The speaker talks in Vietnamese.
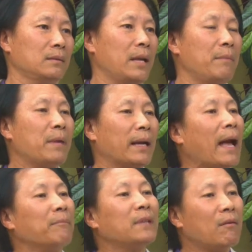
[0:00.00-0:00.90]
để mà
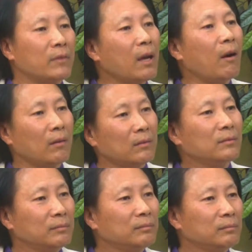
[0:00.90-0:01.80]
cảm thông với họ
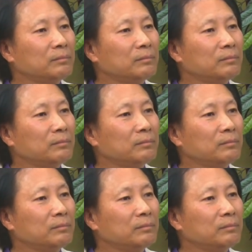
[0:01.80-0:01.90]
Vâng.